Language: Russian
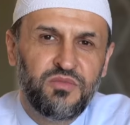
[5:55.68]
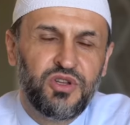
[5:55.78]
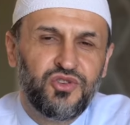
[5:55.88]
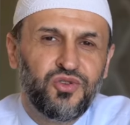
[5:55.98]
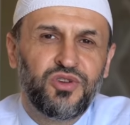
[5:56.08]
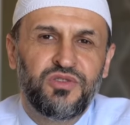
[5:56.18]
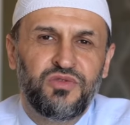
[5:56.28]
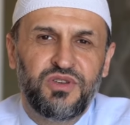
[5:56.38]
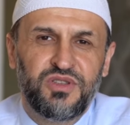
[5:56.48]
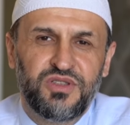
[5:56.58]

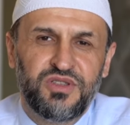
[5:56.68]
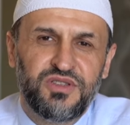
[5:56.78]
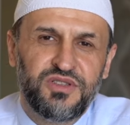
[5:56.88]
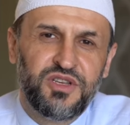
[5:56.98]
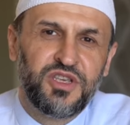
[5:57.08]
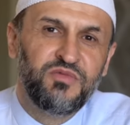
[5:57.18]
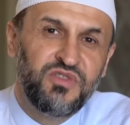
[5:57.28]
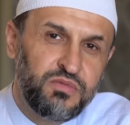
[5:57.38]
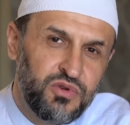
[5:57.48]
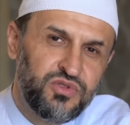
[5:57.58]
подчеркивает таким
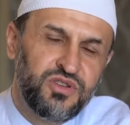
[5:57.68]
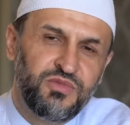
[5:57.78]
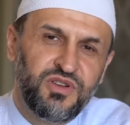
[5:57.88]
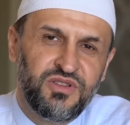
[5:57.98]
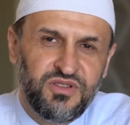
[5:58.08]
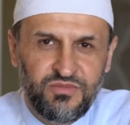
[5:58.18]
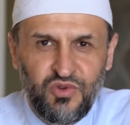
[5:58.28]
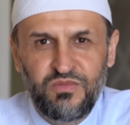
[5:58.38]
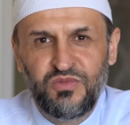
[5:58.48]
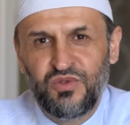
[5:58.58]
вопросом к
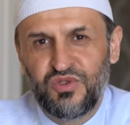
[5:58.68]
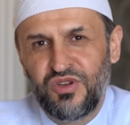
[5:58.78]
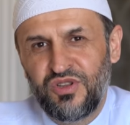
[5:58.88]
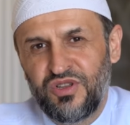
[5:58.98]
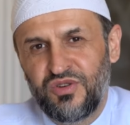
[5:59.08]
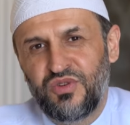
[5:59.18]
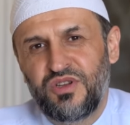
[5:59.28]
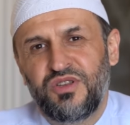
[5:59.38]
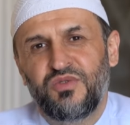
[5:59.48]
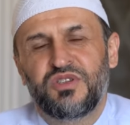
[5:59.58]
Мухаммаду, саллиллаху
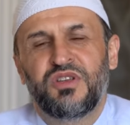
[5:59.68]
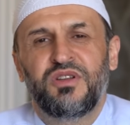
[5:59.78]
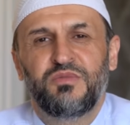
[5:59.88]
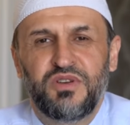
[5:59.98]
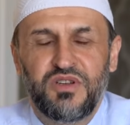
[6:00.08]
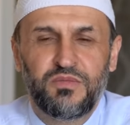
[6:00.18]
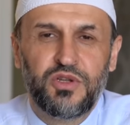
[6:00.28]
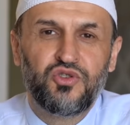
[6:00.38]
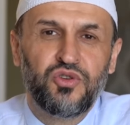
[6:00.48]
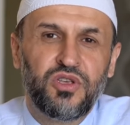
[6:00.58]
алейхи вассаляма,
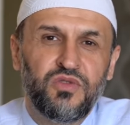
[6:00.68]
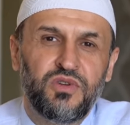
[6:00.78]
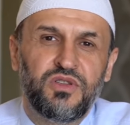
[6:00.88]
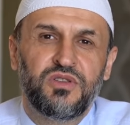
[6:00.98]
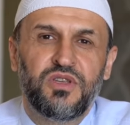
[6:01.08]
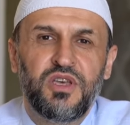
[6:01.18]
подчеркивает